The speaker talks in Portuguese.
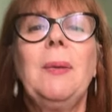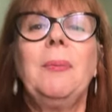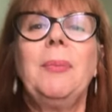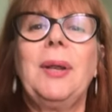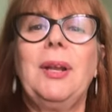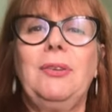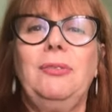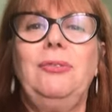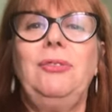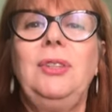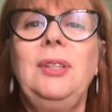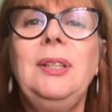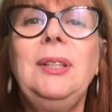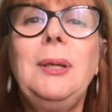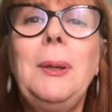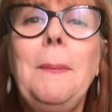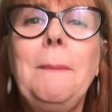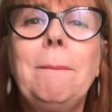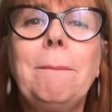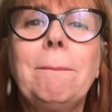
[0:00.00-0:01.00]
para a
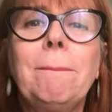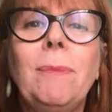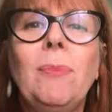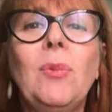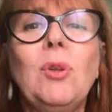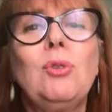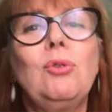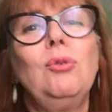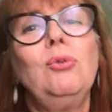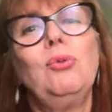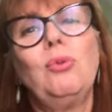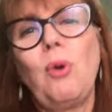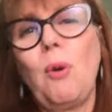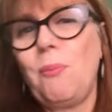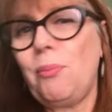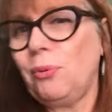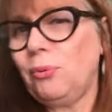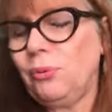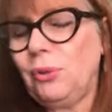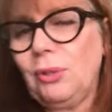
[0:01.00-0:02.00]
vida, junto com a
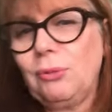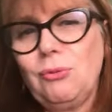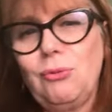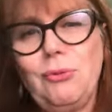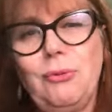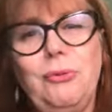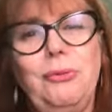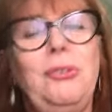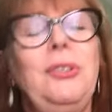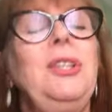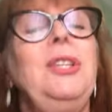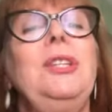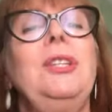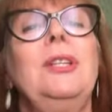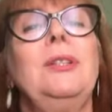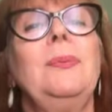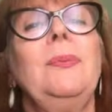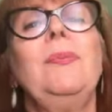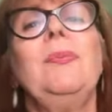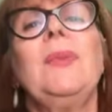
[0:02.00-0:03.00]
pulsão de
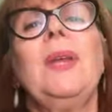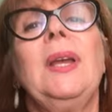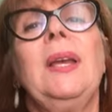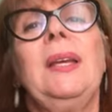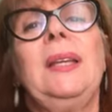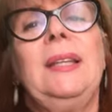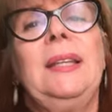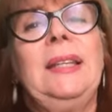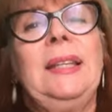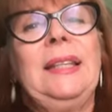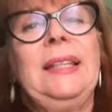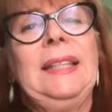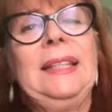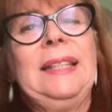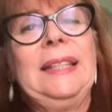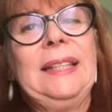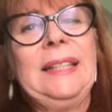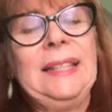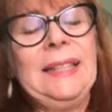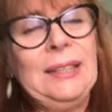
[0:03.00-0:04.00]
vida,
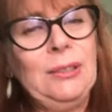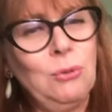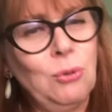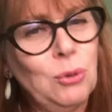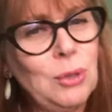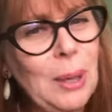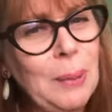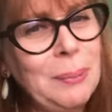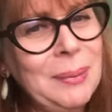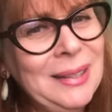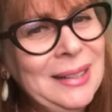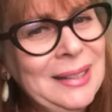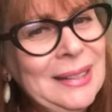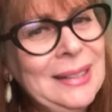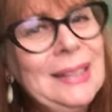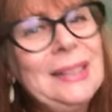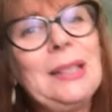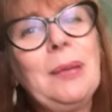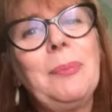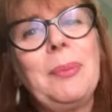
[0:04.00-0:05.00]
e, e nos
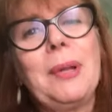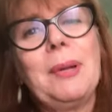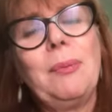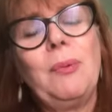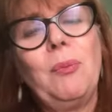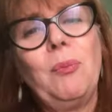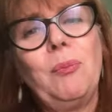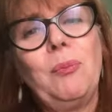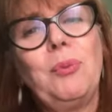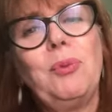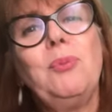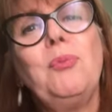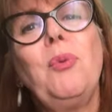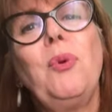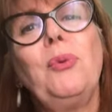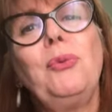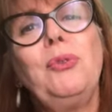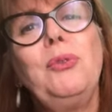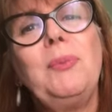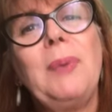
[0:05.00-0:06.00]
habilita para o
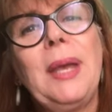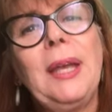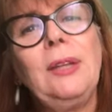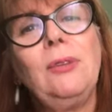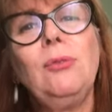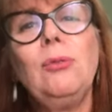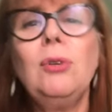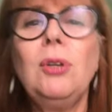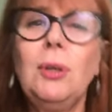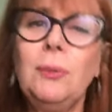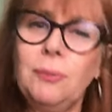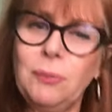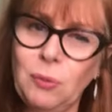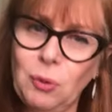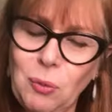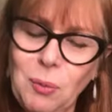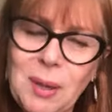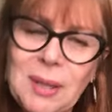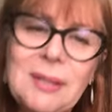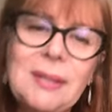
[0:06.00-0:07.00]
movimento
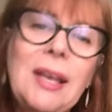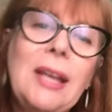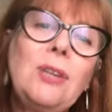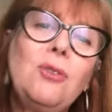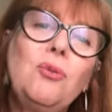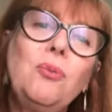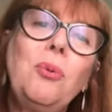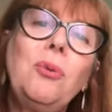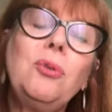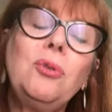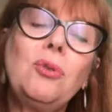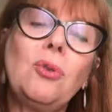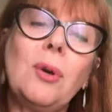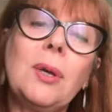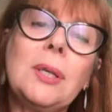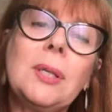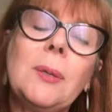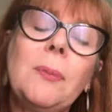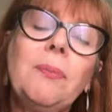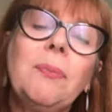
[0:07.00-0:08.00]
com uma série de
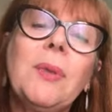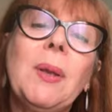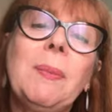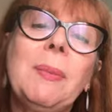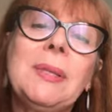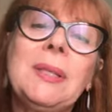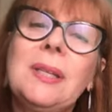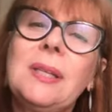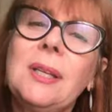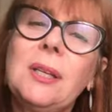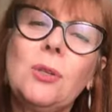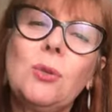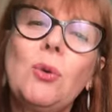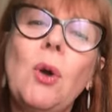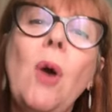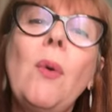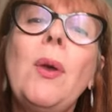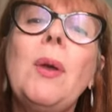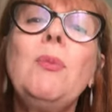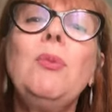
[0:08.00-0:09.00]
pulsões. Mas a
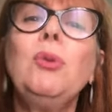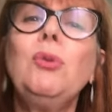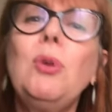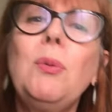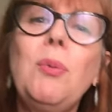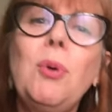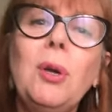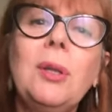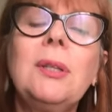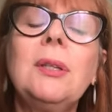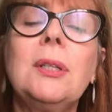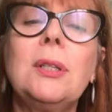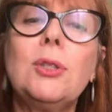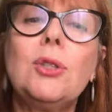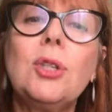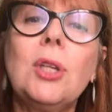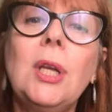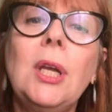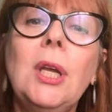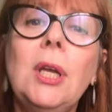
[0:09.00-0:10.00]
sexual é muito
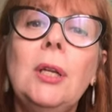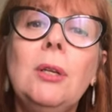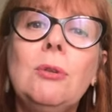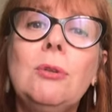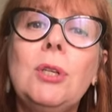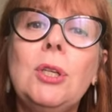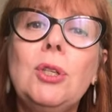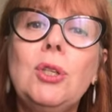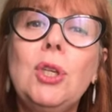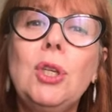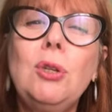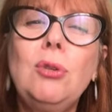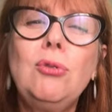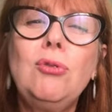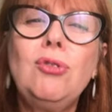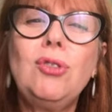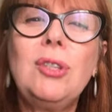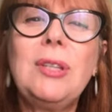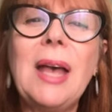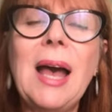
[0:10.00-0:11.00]
importante, no sentido
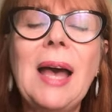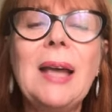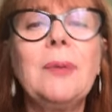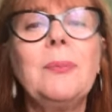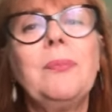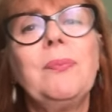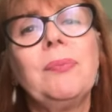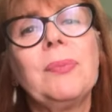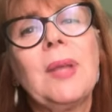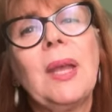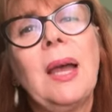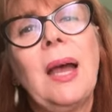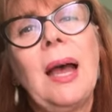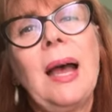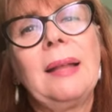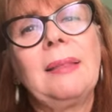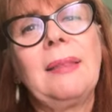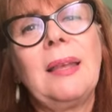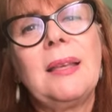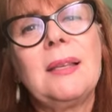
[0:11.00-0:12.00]
de dar
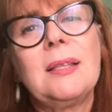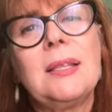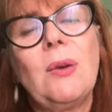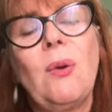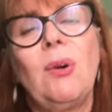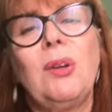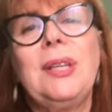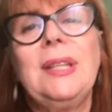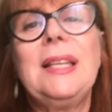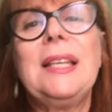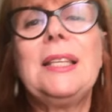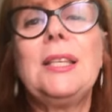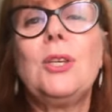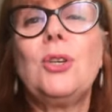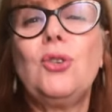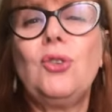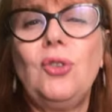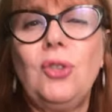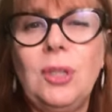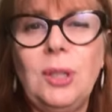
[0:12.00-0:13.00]
atenção ao que
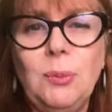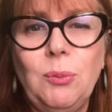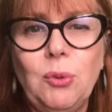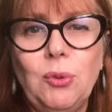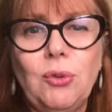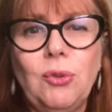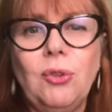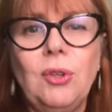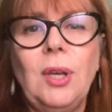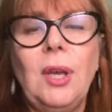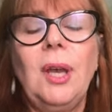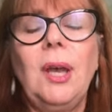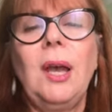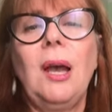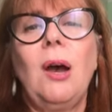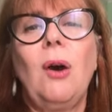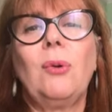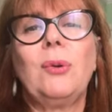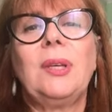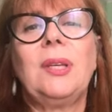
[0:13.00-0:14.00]
desejamos,
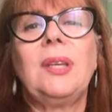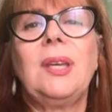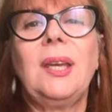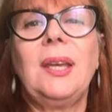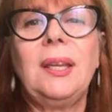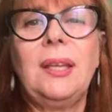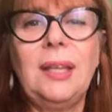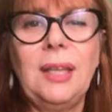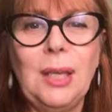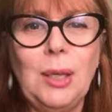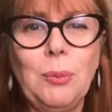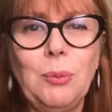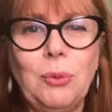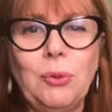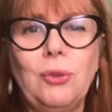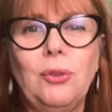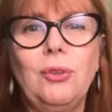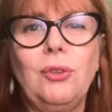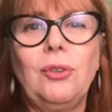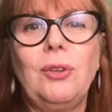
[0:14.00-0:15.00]
ao que
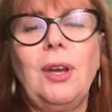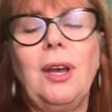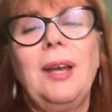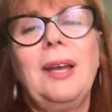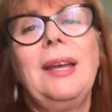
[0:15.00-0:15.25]
queremos,